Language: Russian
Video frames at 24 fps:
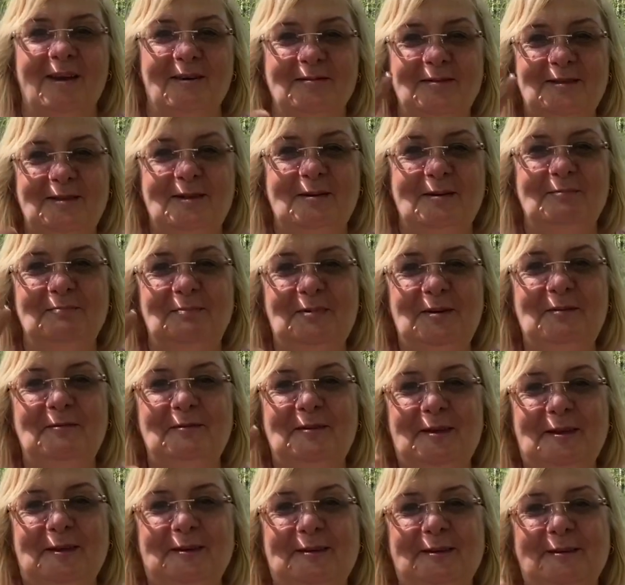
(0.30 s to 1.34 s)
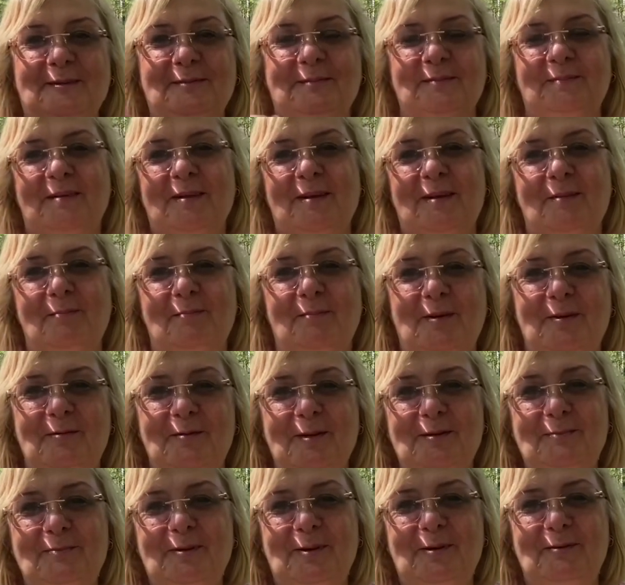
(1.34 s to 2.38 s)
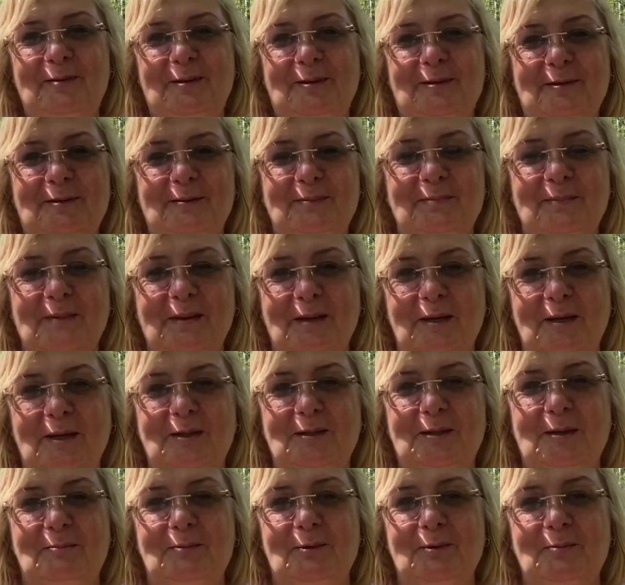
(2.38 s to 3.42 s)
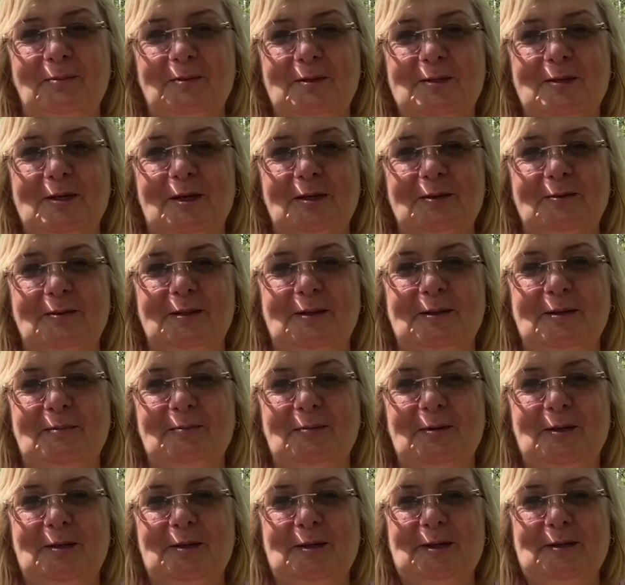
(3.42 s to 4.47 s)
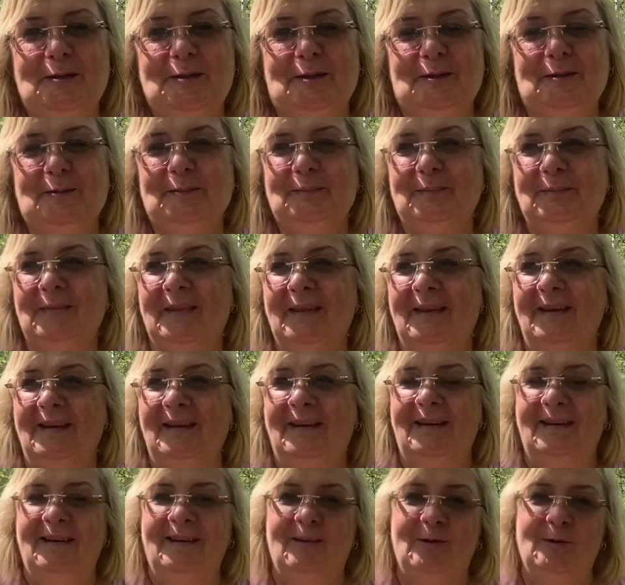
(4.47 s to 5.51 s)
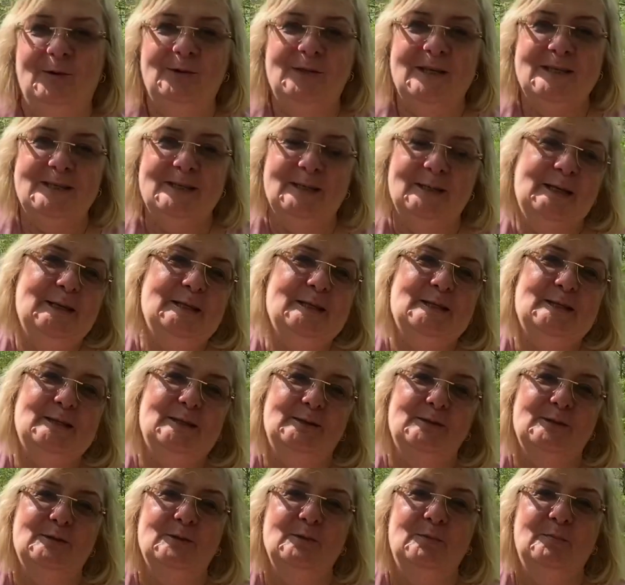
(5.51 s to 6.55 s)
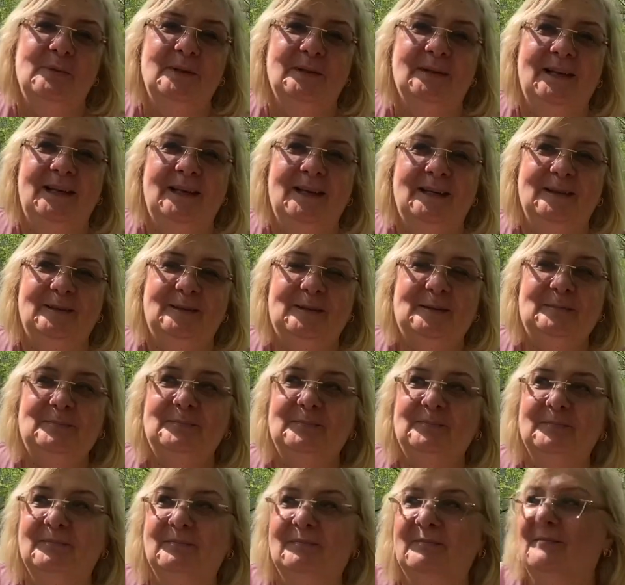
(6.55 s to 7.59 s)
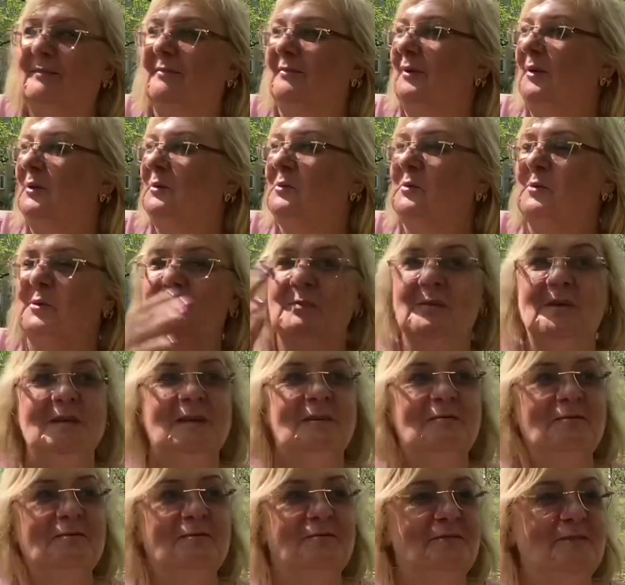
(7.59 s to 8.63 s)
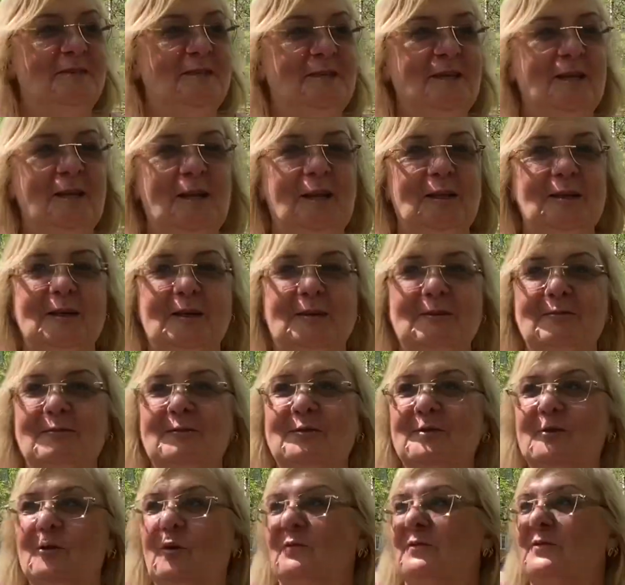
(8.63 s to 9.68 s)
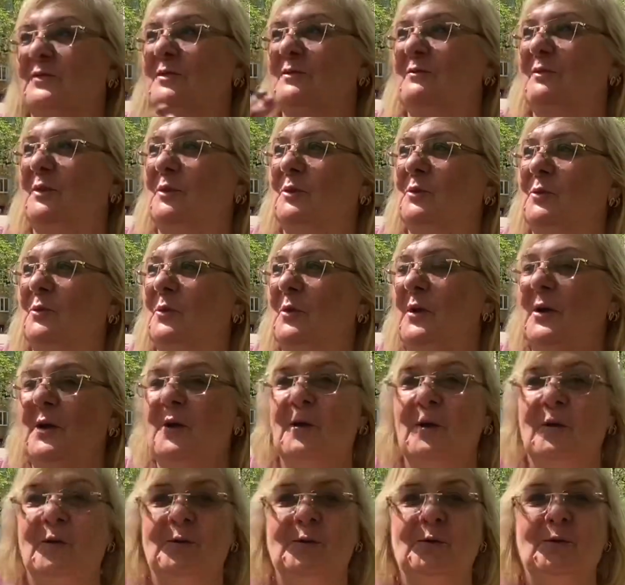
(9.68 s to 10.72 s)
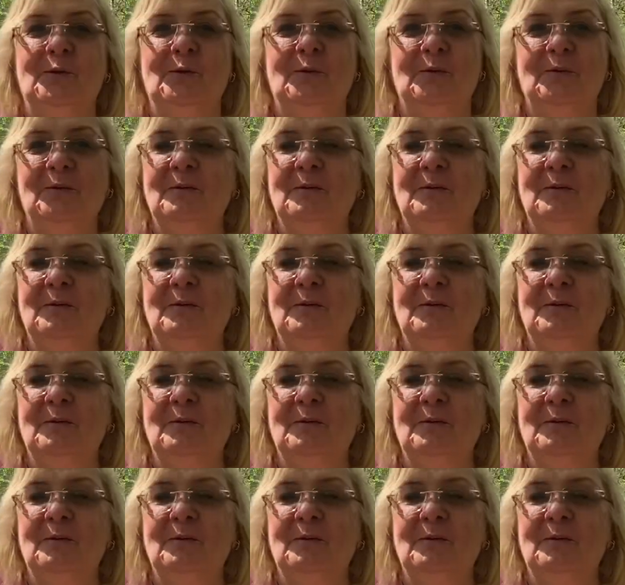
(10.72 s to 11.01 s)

Всем привет! Привет-привет! И добро пожаловать на мой канал. У нас наконец-то наступило лето. Вокруг меня зелено, все в цвету. Но